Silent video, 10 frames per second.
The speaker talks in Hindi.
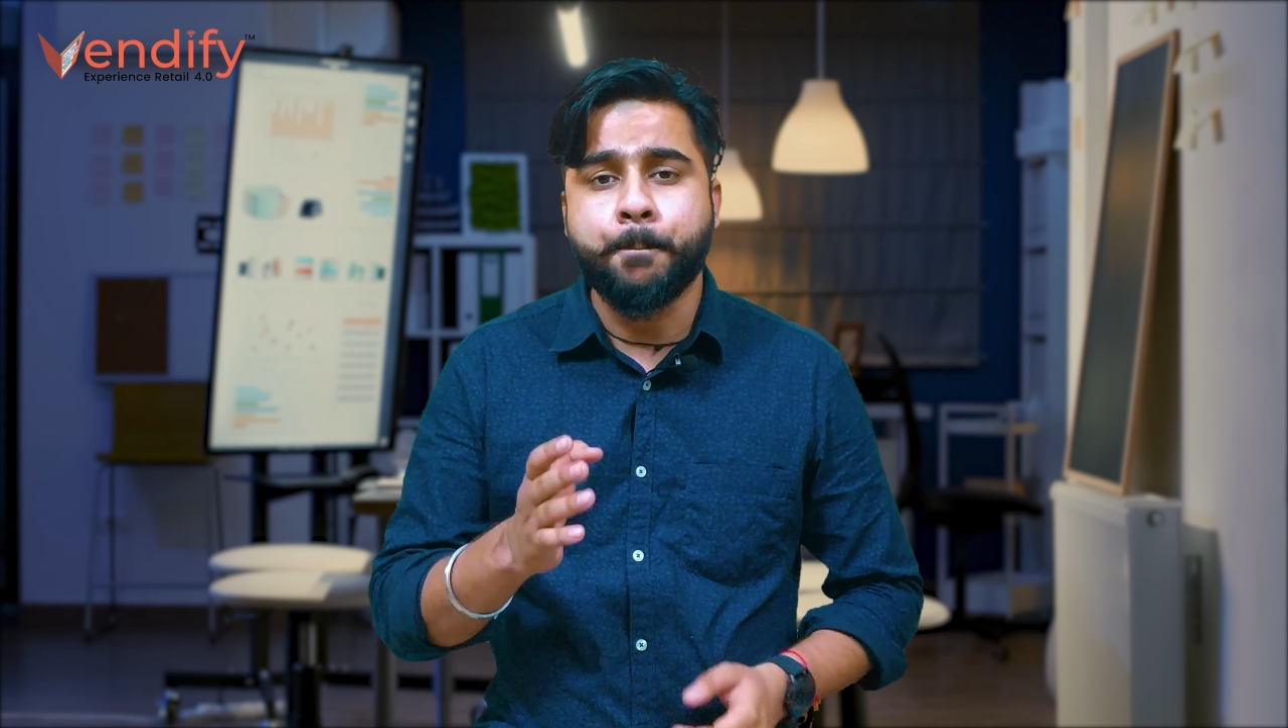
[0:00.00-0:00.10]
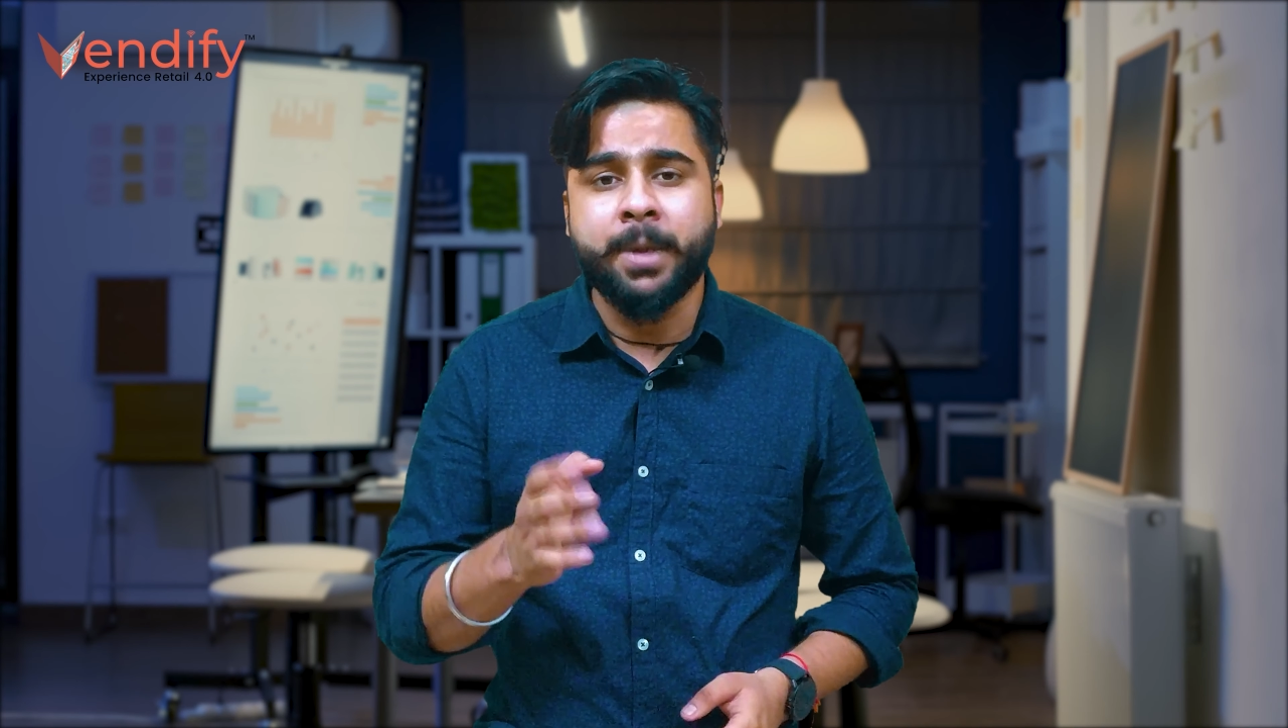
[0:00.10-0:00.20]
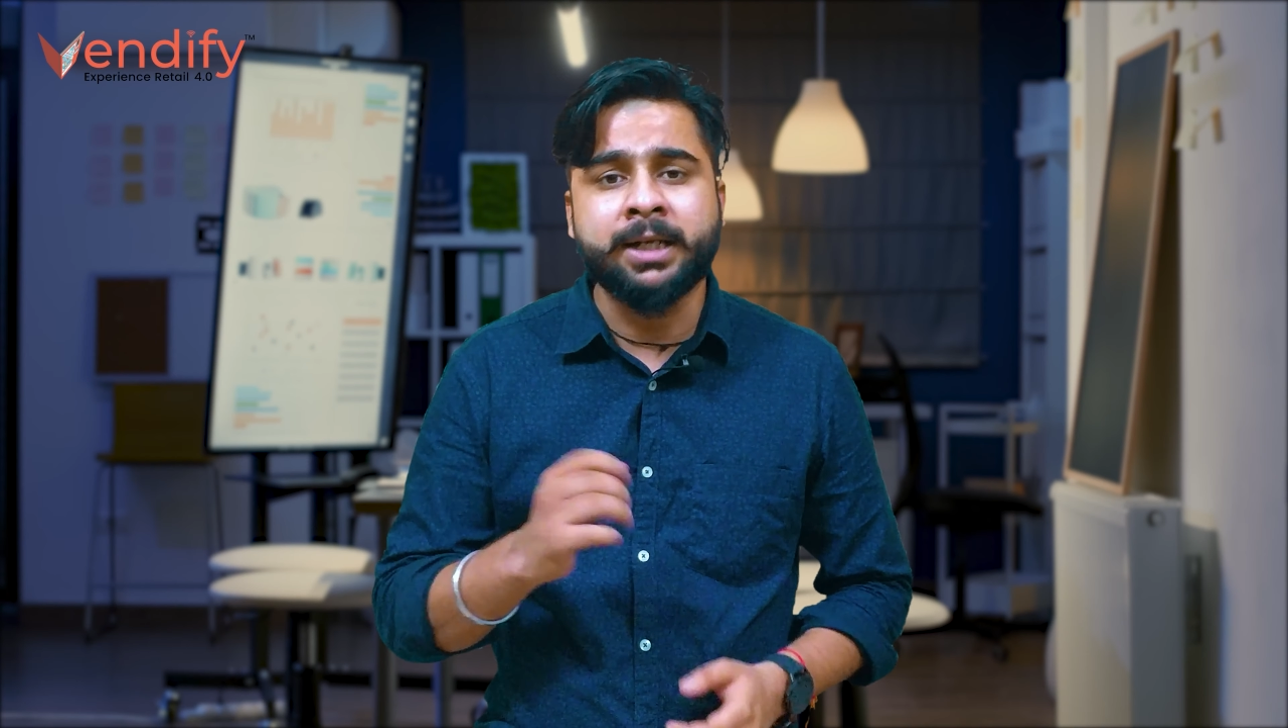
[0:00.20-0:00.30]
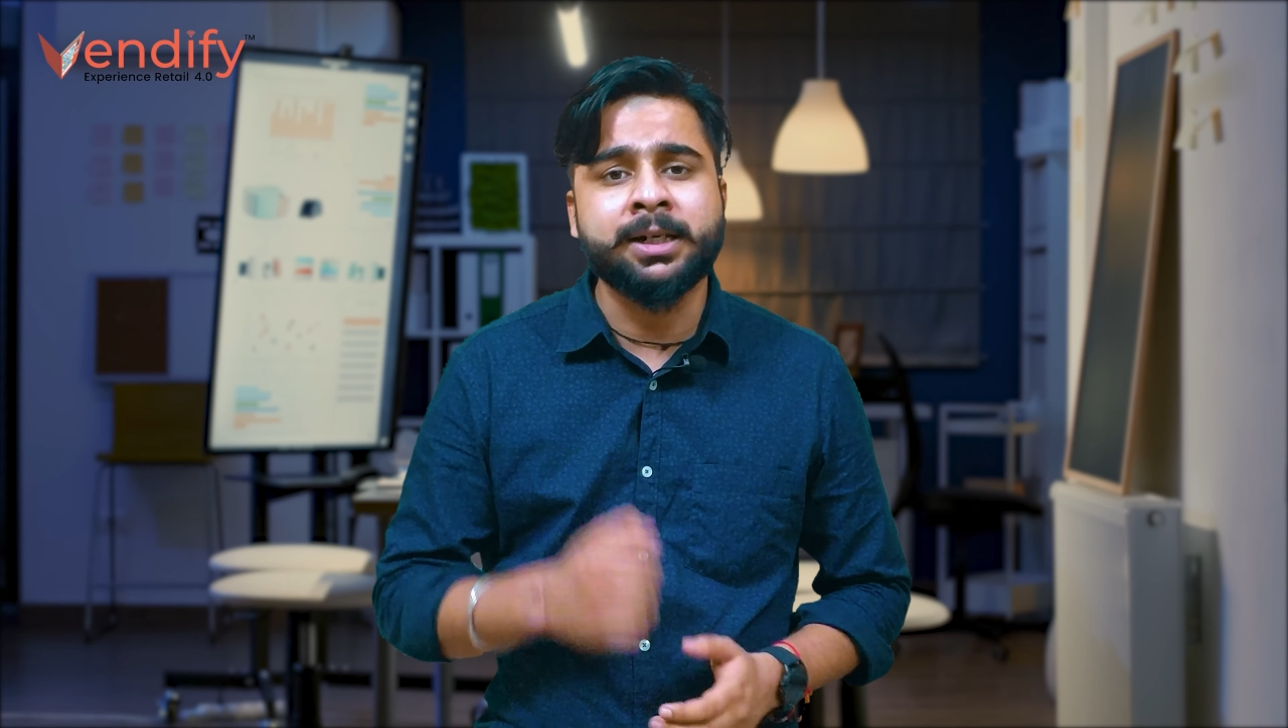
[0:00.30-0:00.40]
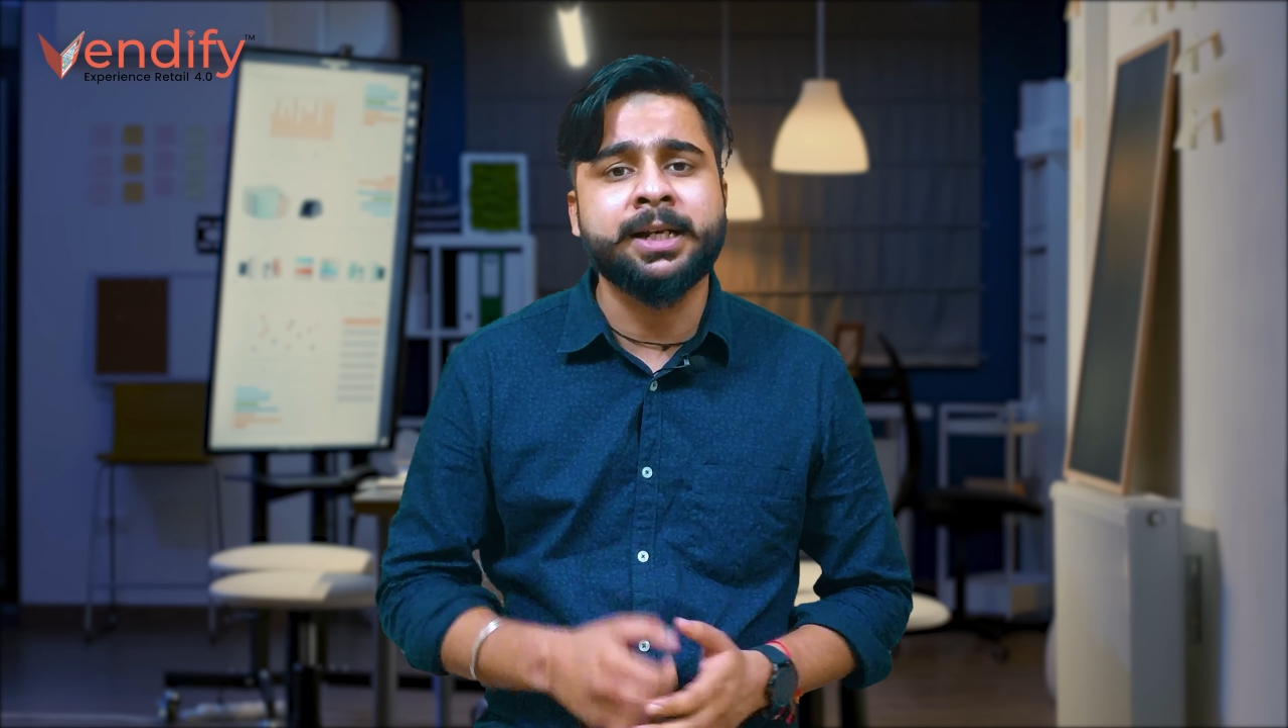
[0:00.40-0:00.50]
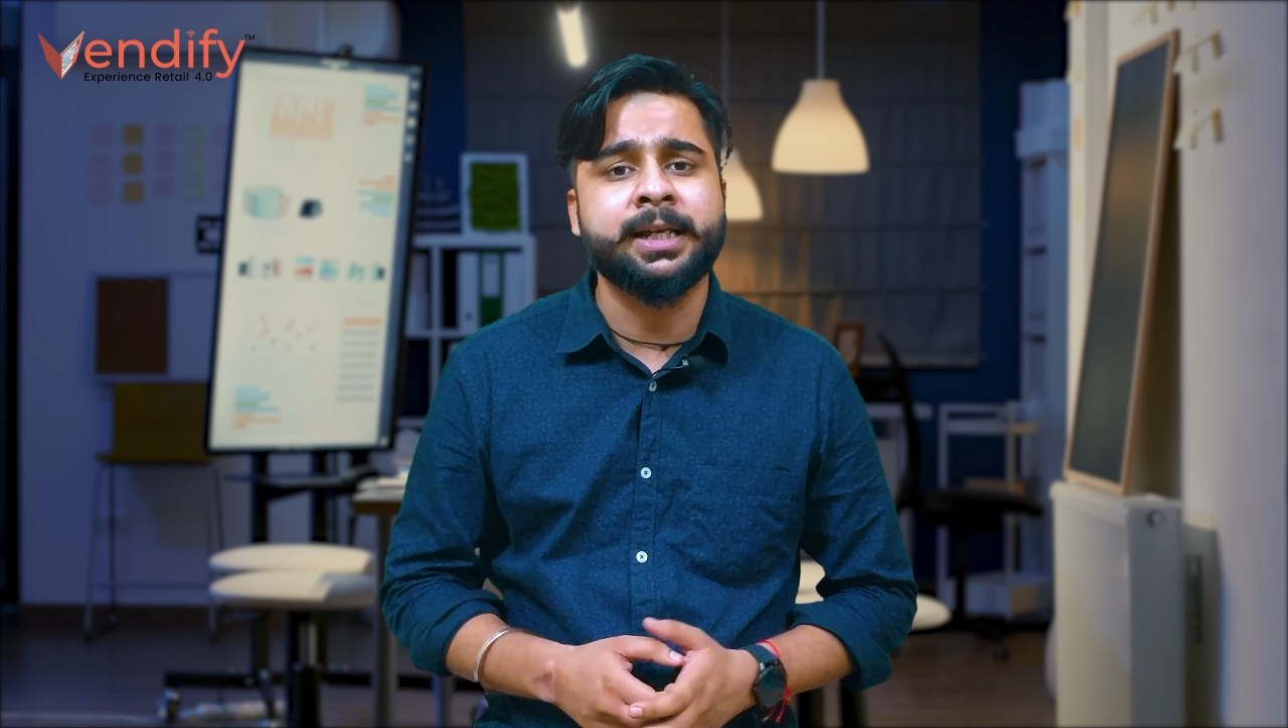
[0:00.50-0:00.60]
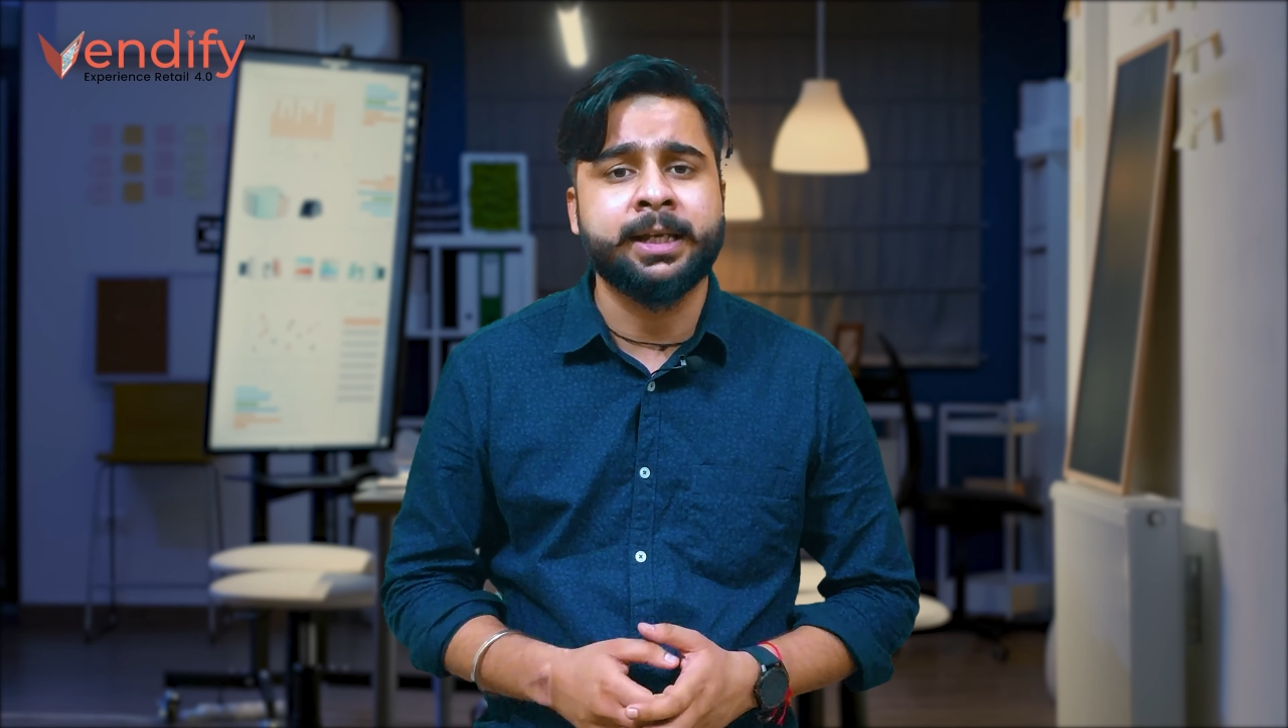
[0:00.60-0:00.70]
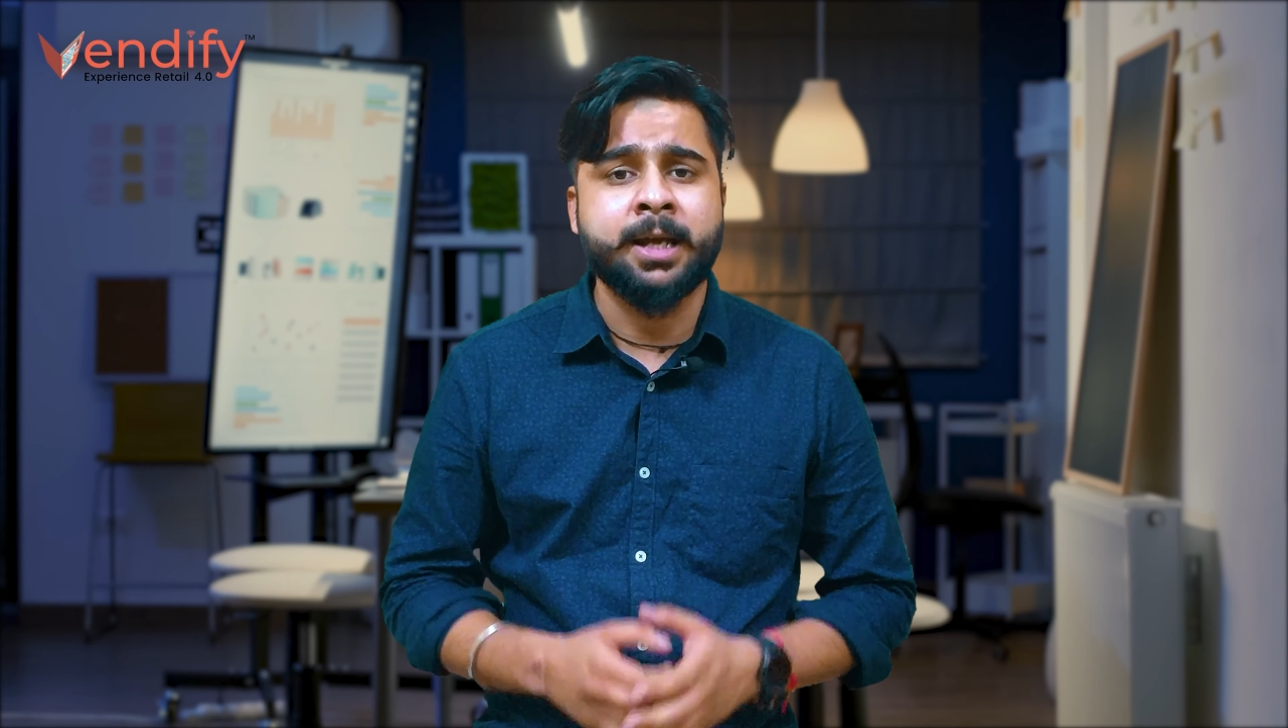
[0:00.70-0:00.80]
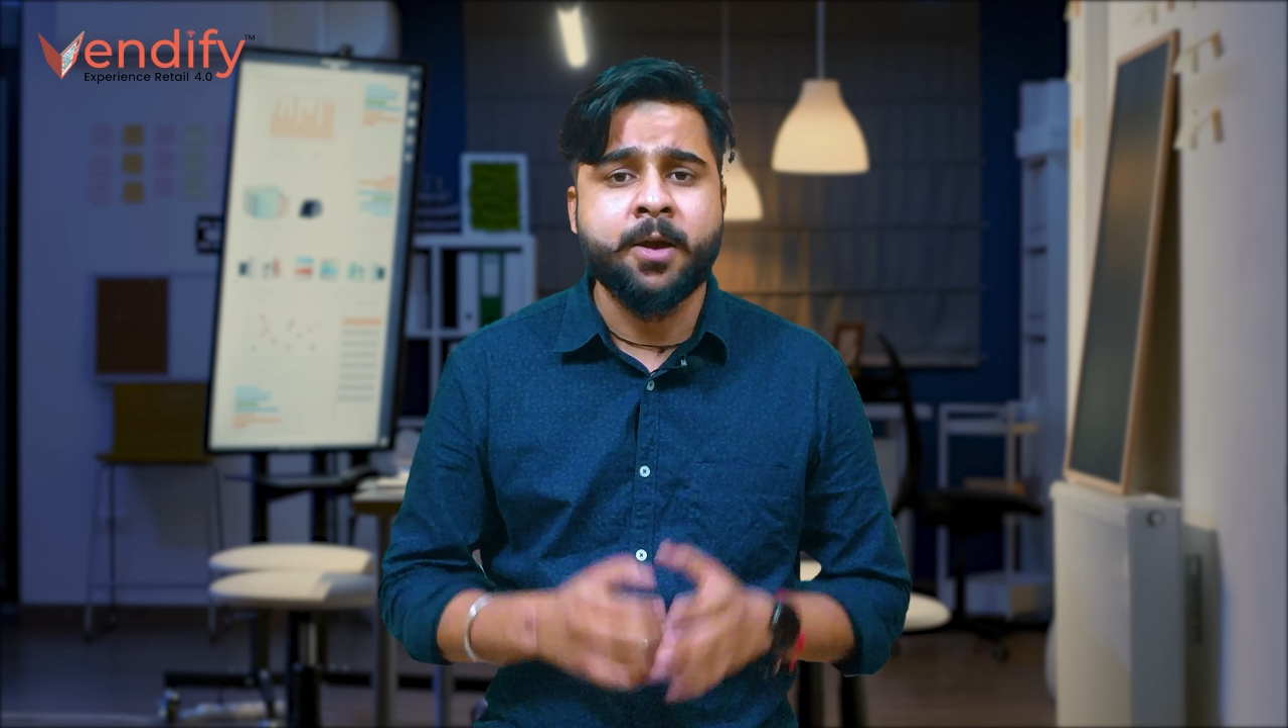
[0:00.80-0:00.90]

मिलकर ही